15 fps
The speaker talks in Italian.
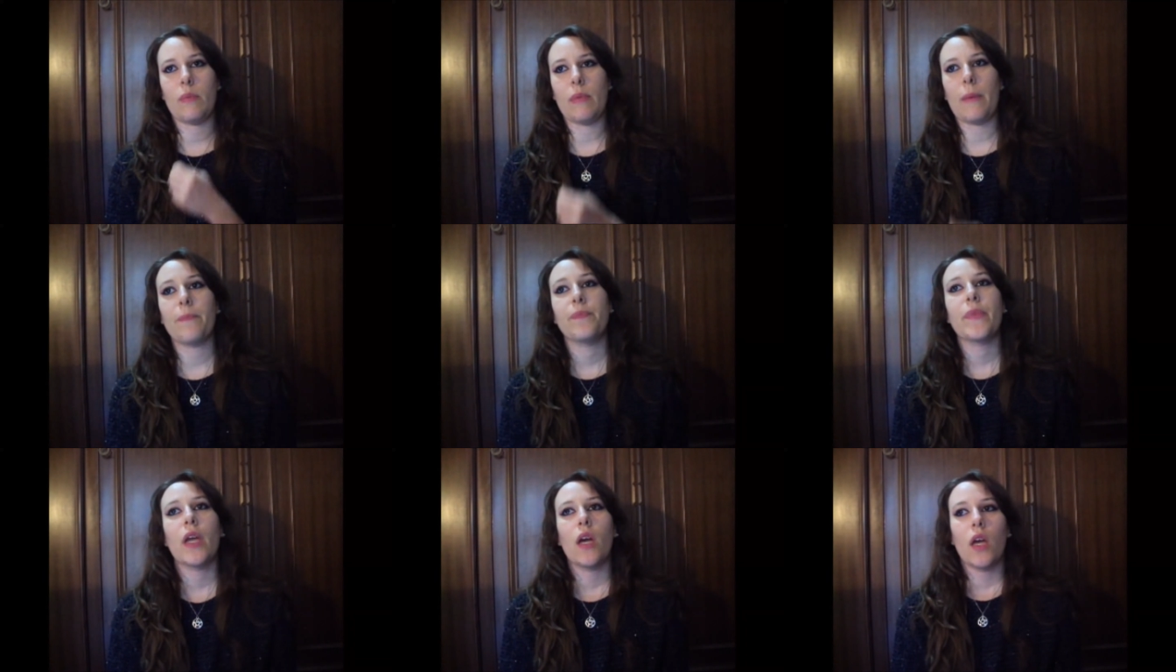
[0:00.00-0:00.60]
bla bla.
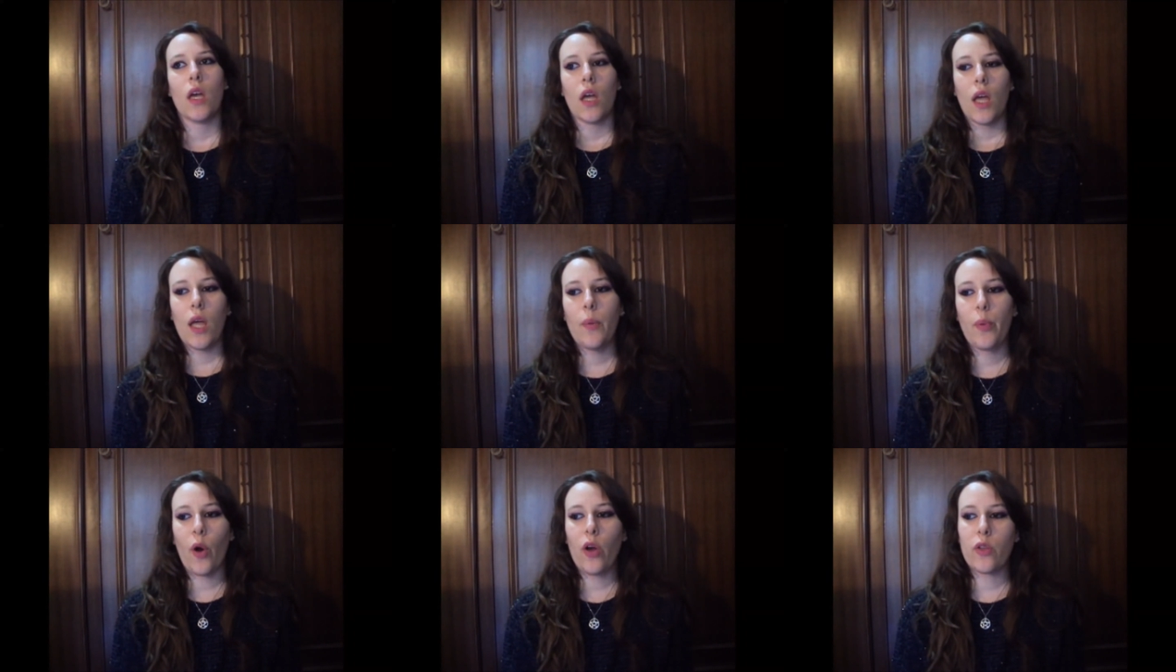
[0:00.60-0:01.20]

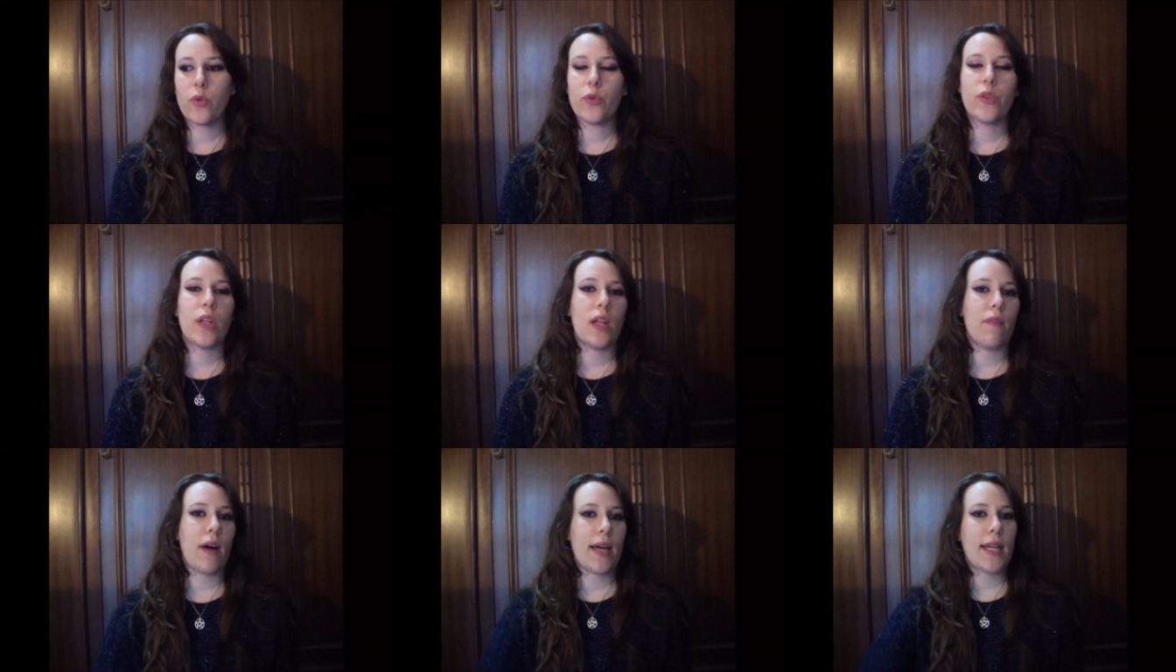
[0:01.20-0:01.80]
E poi
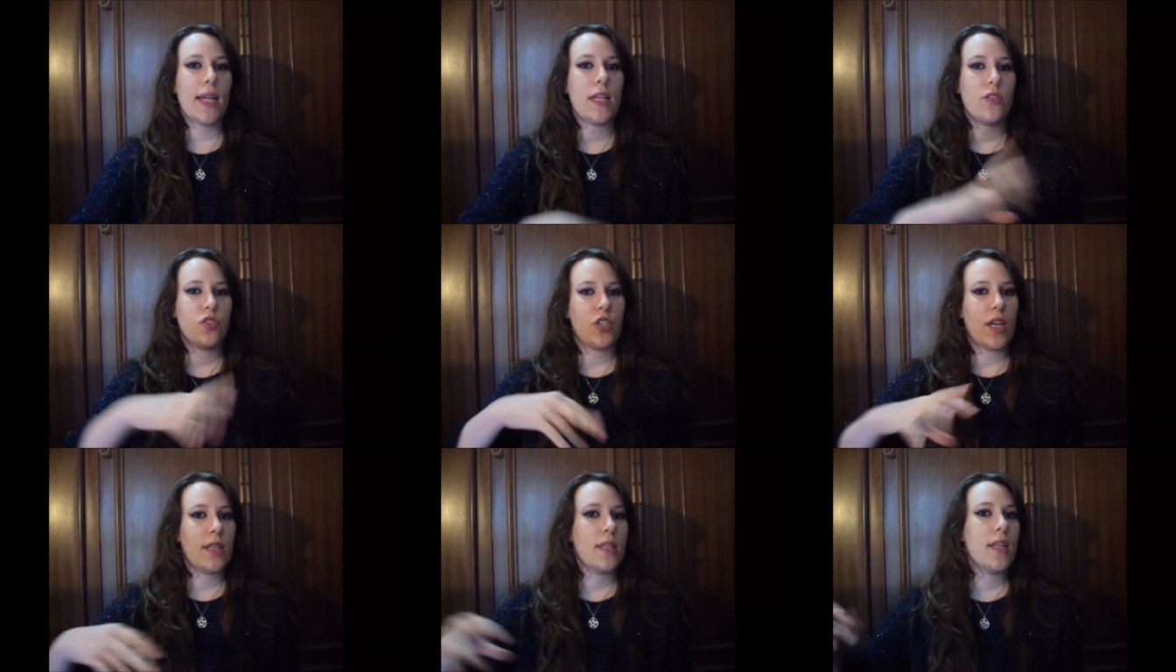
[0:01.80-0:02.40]
tutte le varie
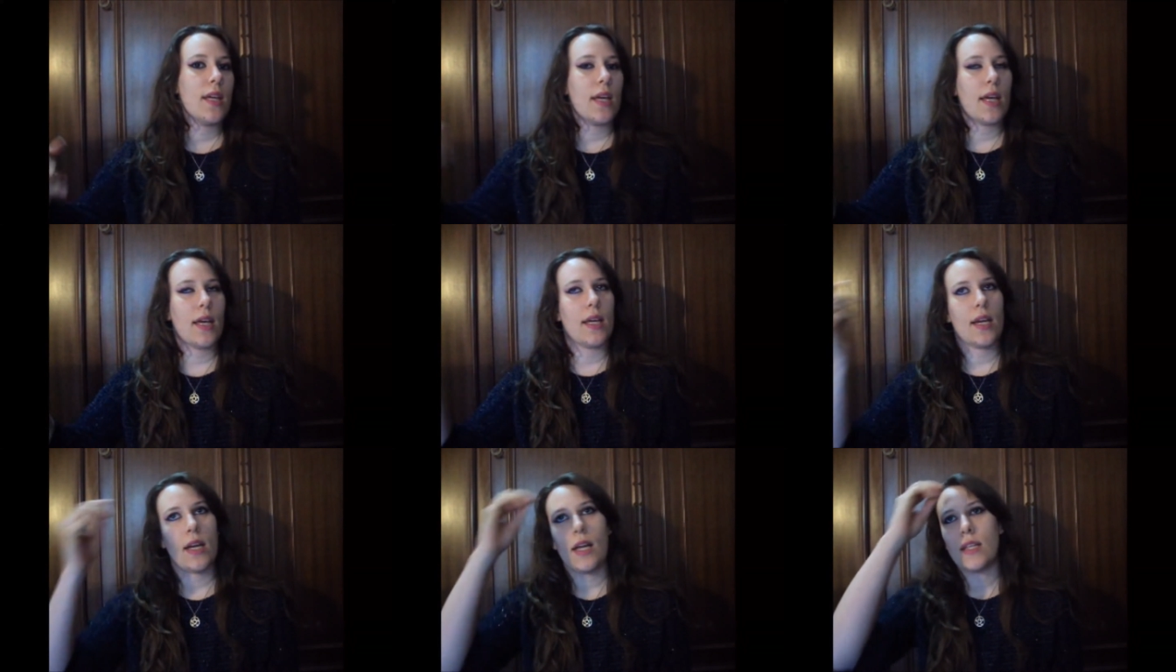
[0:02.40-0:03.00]

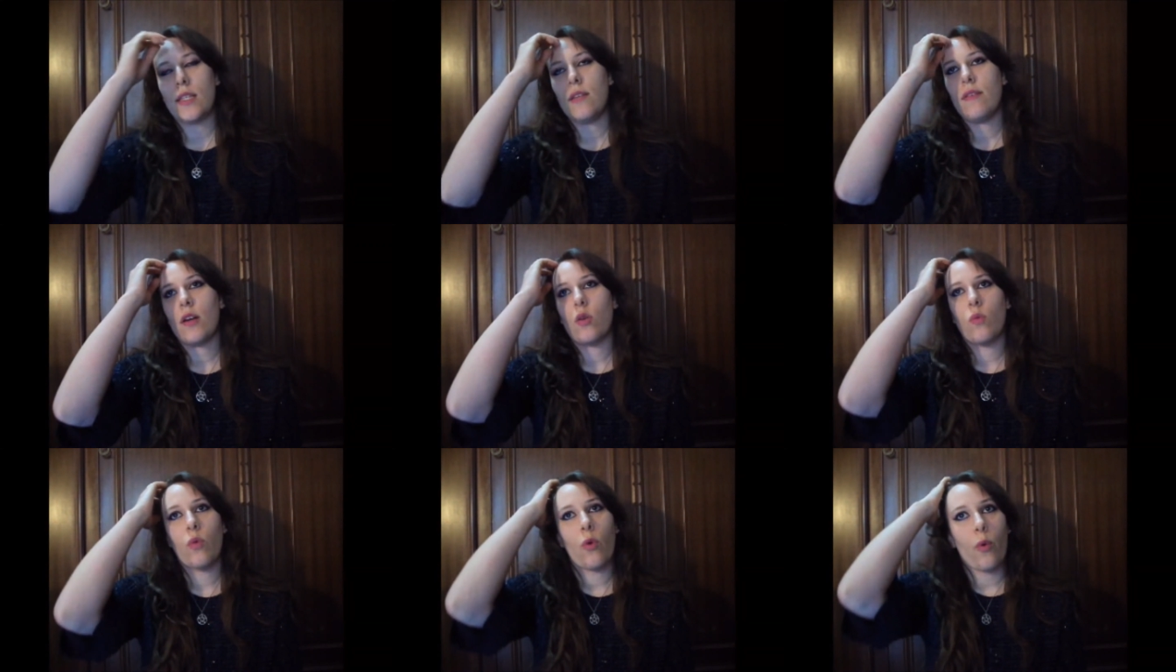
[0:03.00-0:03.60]
leggende
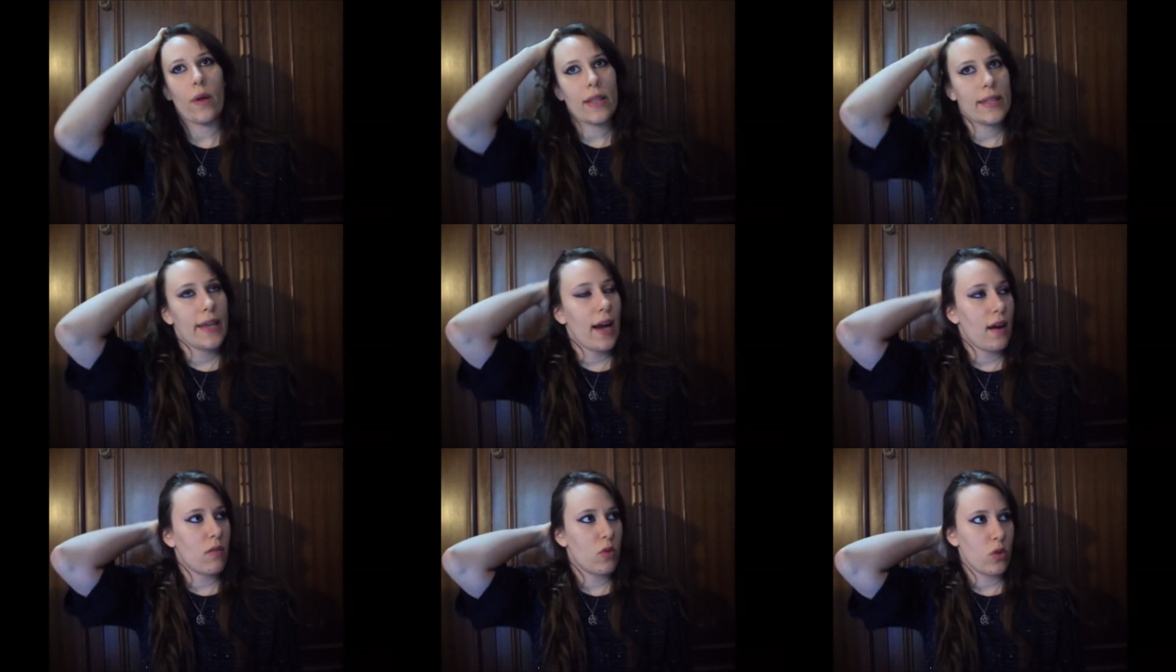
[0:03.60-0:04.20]
relative comunque al
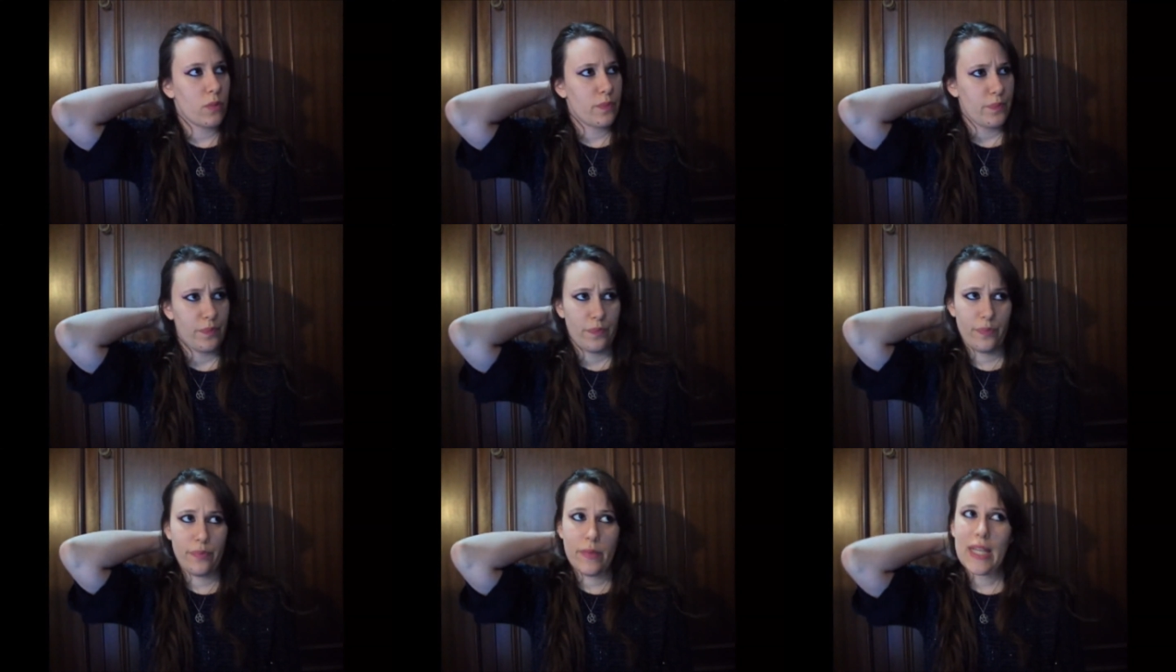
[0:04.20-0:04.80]
diavolo,
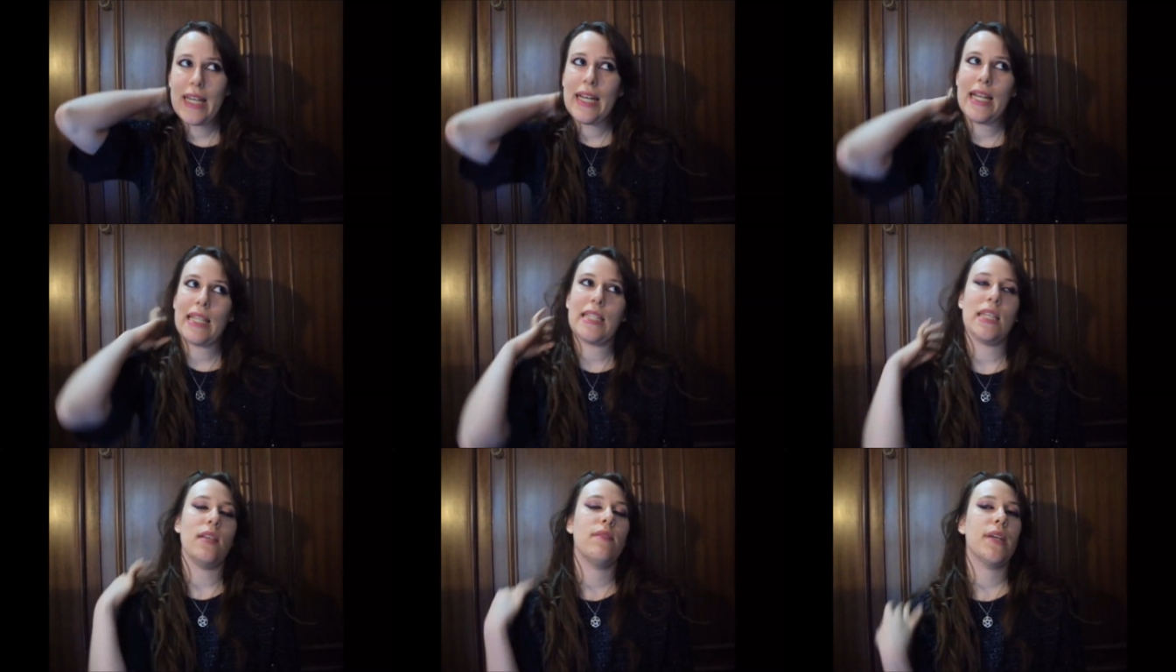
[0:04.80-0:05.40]

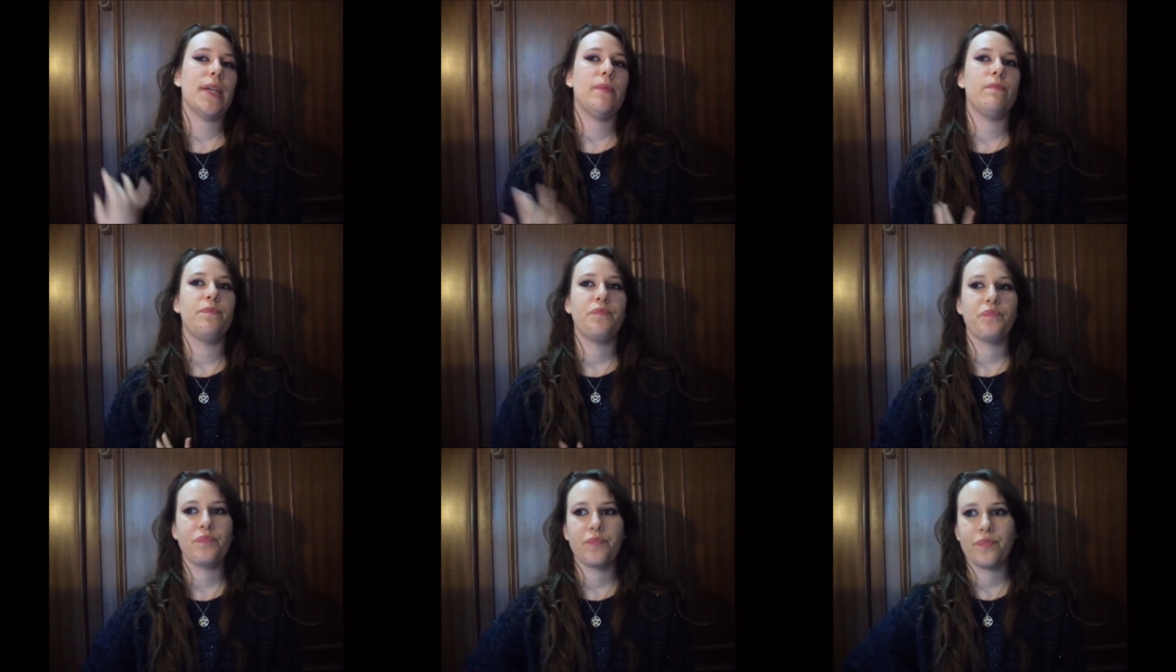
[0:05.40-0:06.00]
relative